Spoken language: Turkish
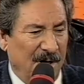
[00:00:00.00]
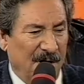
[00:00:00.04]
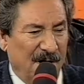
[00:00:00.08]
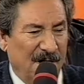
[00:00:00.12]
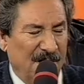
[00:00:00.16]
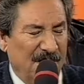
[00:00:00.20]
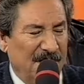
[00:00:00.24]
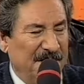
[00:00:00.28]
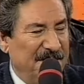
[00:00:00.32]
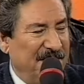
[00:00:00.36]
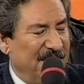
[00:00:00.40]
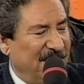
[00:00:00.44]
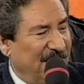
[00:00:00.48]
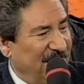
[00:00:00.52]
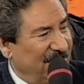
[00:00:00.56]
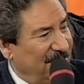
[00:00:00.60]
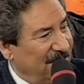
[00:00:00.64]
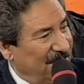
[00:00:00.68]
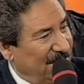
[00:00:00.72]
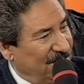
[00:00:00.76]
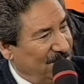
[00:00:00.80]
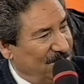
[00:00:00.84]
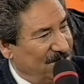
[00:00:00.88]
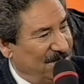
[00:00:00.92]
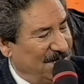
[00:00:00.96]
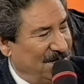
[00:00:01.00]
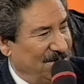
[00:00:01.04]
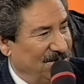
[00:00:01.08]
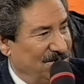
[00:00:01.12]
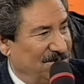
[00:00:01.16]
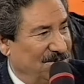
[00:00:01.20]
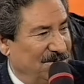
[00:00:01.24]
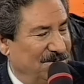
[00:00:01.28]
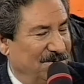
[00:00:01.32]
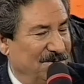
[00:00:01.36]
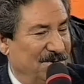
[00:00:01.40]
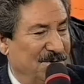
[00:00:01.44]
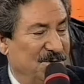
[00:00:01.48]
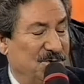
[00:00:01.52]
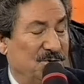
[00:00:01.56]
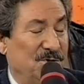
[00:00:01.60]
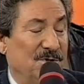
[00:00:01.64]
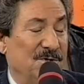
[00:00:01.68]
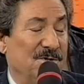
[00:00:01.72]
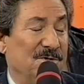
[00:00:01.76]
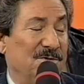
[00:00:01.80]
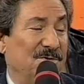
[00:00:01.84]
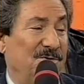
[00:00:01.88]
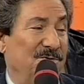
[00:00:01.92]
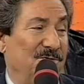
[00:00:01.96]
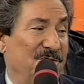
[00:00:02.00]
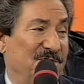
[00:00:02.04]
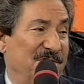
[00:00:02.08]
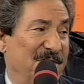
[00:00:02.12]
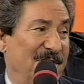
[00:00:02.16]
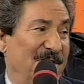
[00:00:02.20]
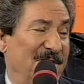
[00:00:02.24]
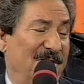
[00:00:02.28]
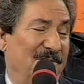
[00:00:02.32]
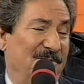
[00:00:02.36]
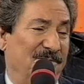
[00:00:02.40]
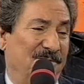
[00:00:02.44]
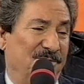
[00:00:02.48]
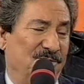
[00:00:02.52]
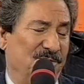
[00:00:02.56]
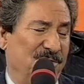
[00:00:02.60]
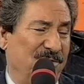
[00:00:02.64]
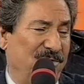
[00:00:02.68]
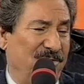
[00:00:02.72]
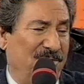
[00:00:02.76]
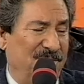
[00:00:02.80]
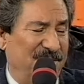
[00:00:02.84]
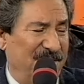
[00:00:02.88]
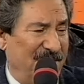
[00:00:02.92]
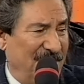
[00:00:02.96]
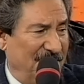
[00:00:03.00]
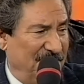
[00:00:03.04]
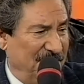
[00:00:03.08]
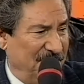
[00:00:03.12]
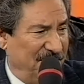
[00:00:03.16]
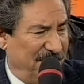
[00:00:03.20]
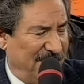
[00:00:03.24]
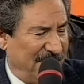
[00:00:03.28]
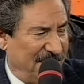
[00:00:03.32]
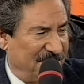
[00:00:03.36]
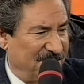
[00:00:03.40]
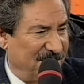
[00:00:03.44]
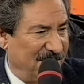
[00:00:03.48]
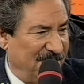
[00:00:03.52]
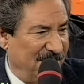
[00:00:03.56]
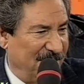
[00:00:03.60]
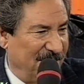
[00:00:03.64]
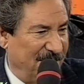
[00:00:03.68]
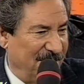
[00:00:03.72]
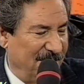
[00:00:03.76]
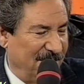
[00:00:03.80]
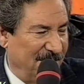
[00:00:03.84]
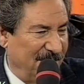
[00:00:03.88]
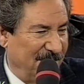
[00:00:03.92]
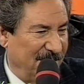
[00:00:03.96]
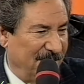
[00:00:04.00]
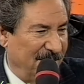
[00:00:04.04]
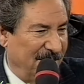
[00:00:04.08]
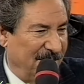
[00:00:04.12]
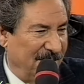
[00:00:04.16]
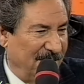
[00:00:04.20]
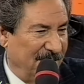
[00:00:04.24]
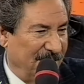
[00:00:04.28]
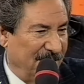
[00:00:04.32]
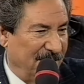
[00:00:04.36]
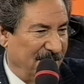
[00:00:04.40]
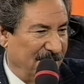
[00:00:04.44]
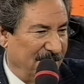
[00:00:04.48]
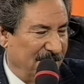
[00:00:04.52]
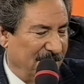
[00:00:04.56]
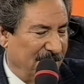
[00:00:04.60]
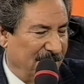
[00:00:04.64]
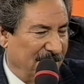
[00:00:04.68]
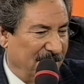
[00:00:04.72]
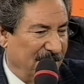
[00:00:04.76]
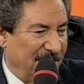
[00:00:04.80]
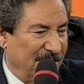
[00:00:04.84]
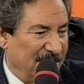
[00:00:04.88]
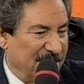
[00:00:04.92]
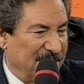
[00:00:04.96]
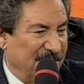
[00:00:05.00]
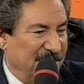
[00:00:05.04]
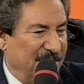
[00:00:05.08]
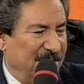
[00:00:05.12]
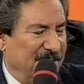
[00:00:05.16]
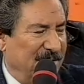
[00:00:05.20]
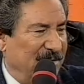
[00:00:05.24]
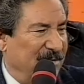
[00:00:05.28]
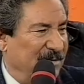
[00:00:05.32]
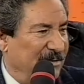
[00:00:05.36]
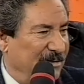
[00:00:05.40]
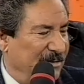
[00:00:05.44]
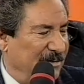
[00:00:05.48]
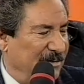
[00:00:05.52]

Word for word: Ha ne kadar güzel okudunuz. Çok güzel. Çok güzel bir parça. Şimdi